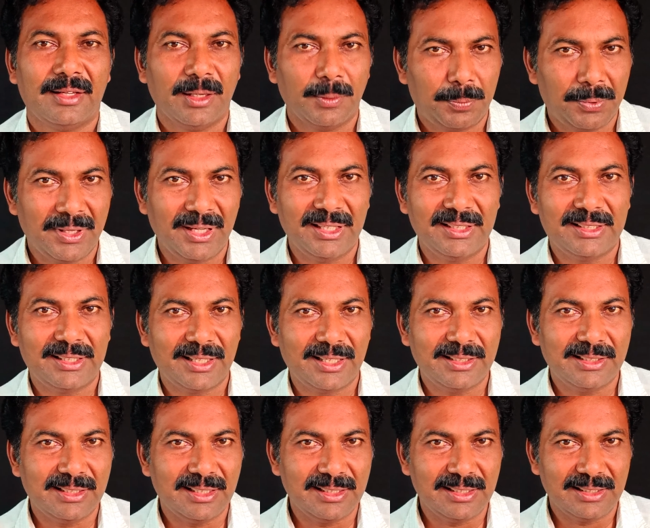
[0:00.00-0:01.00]
ఎప్పుడైతే
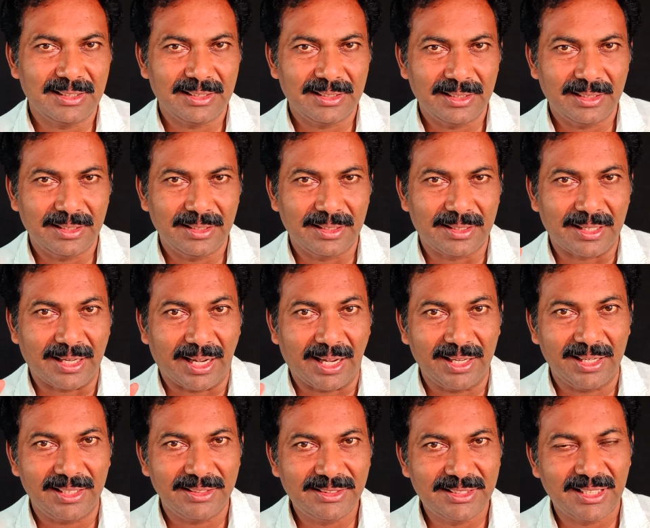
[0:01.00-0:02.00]
ఈ ఈ
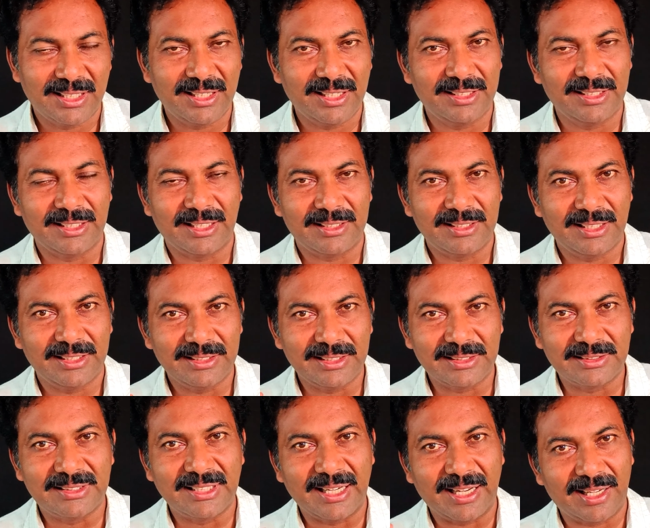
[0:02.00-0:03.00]
నాలెడ్జ్ అనేది అంటే ఈ
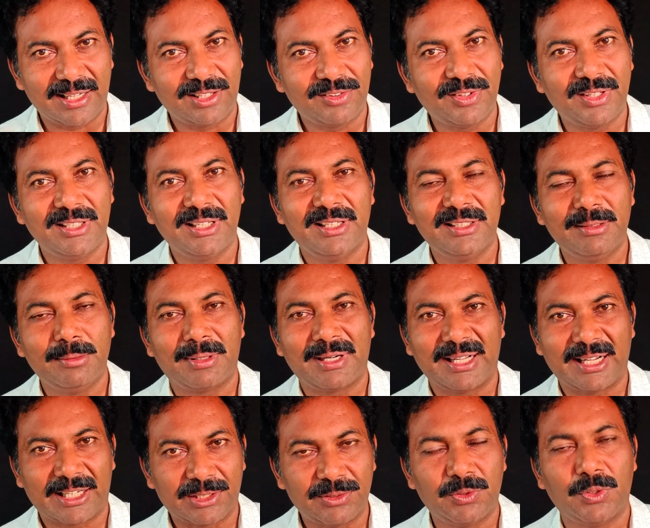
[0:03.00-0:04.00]
జ్ఞానం అనేది
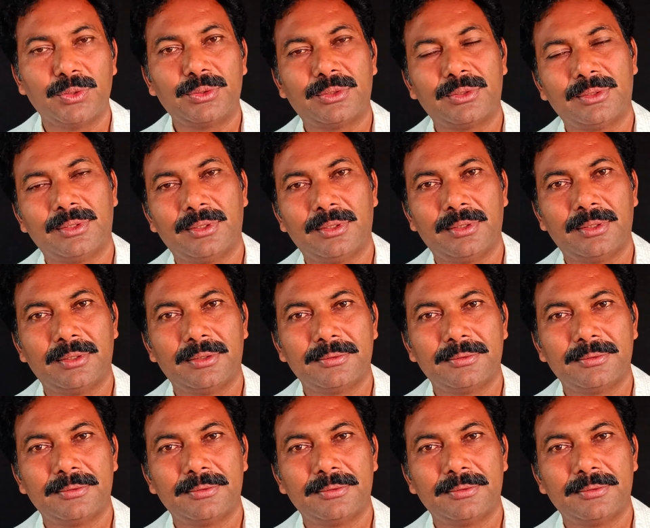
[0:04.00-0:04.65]
మనకు అర్థమవుతుందో